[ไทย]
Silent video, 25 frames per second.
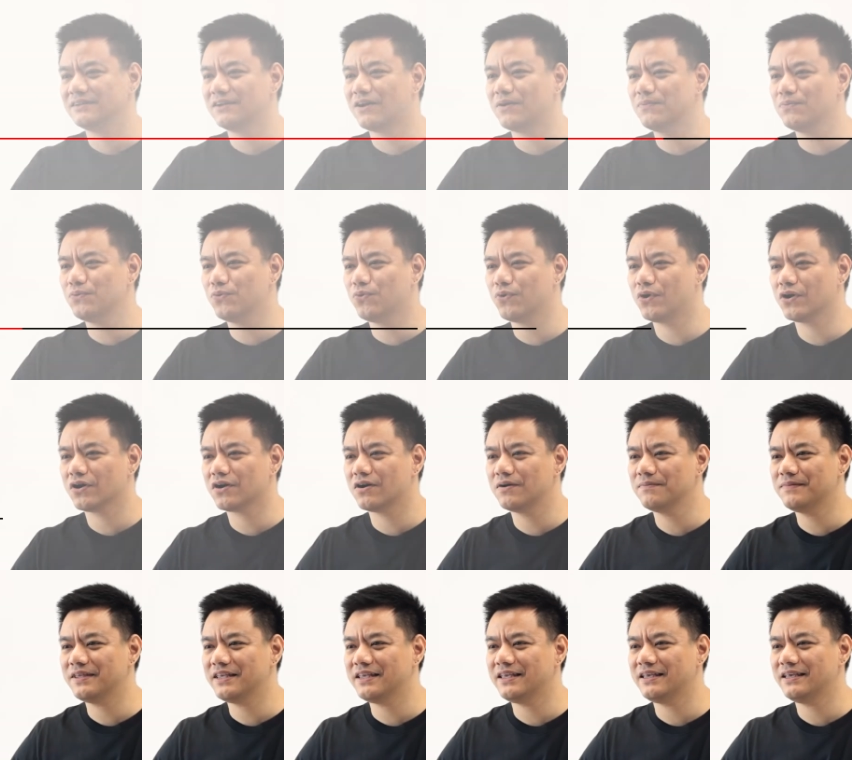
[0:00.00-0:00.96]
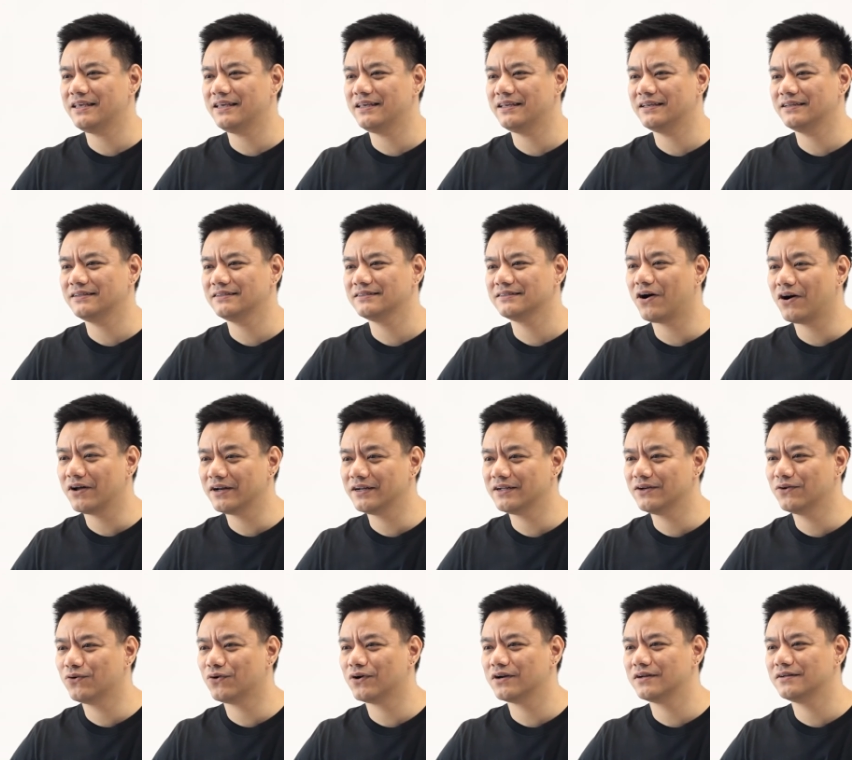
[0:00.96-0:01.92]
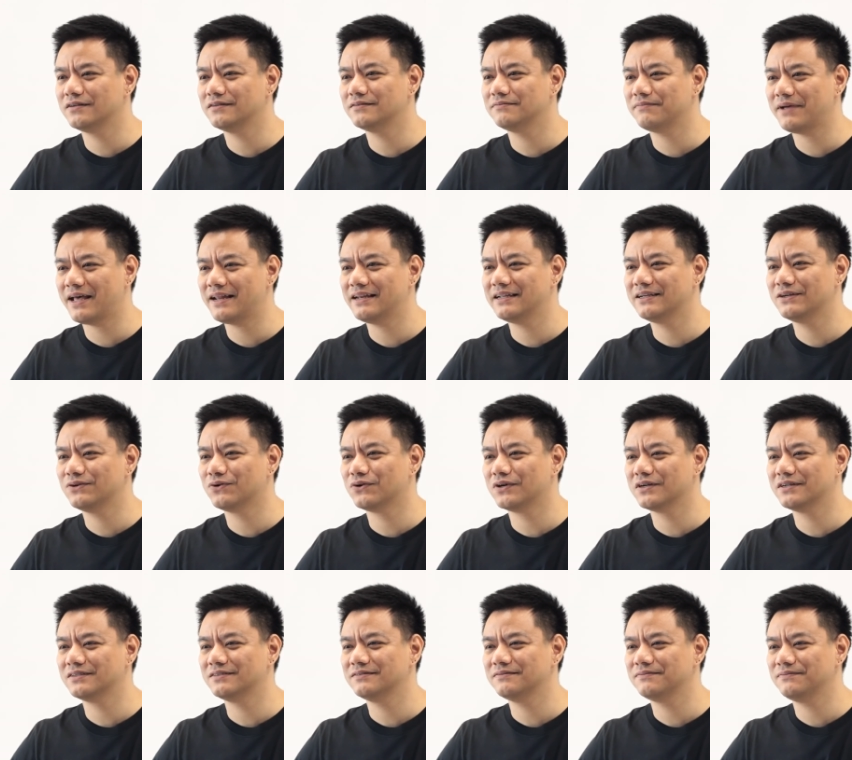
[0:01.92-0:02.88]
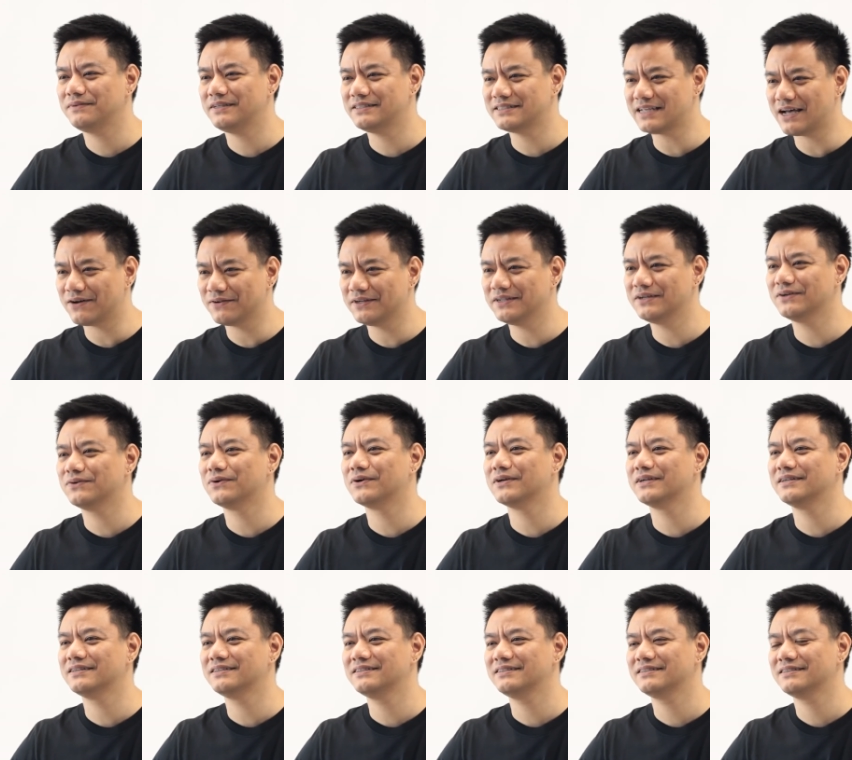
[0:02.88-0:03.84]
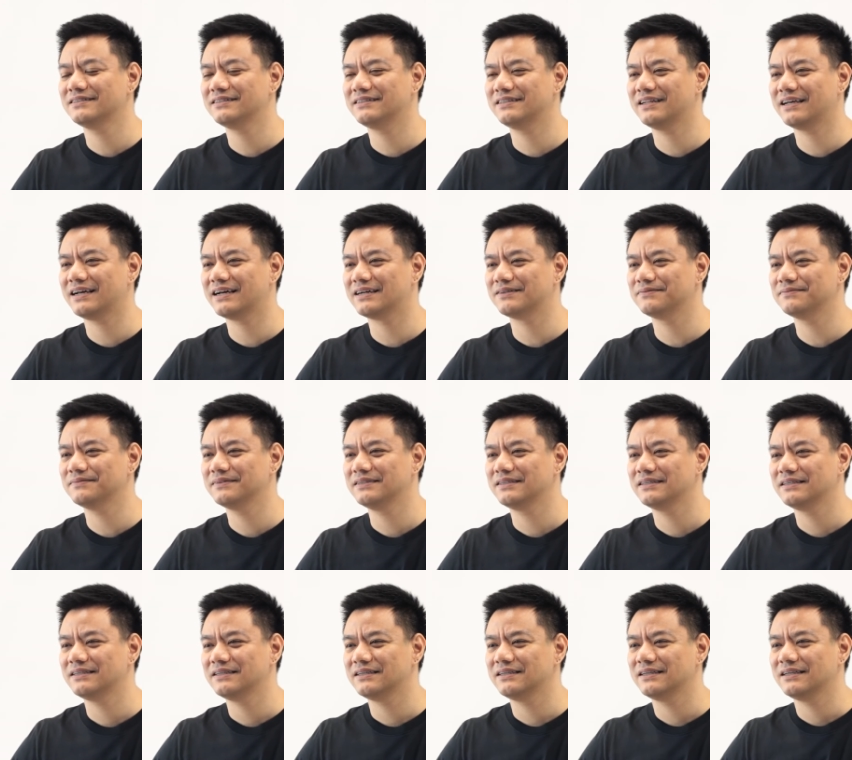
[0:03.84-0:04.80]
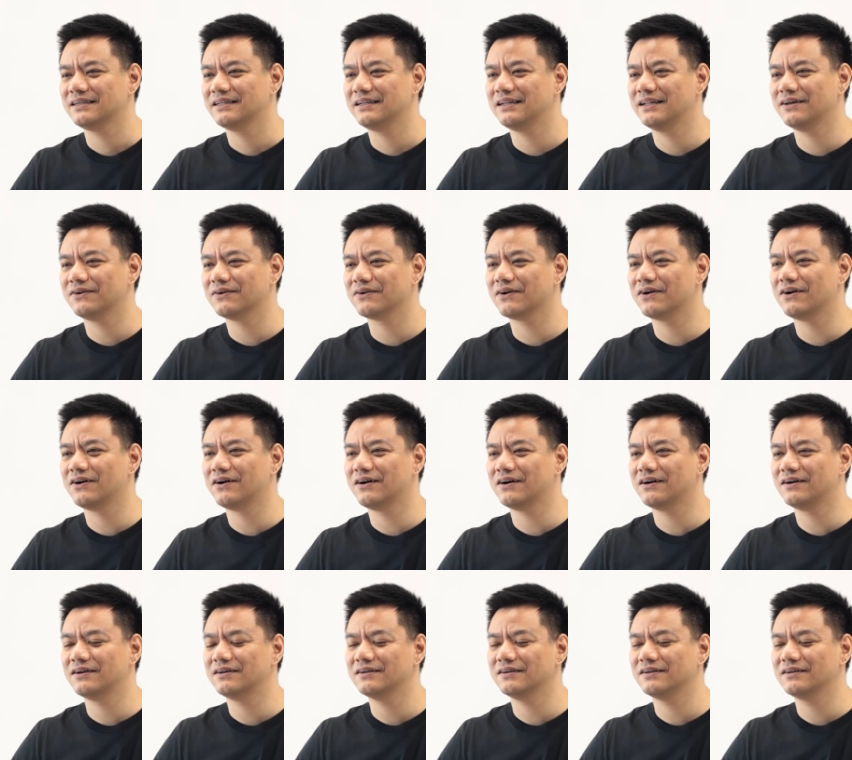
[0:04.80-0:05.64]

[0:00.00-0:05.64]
ครอบครัวก็มีพ่อ1คนแม่1คนพี่สาว1คนนะครับแล้วก็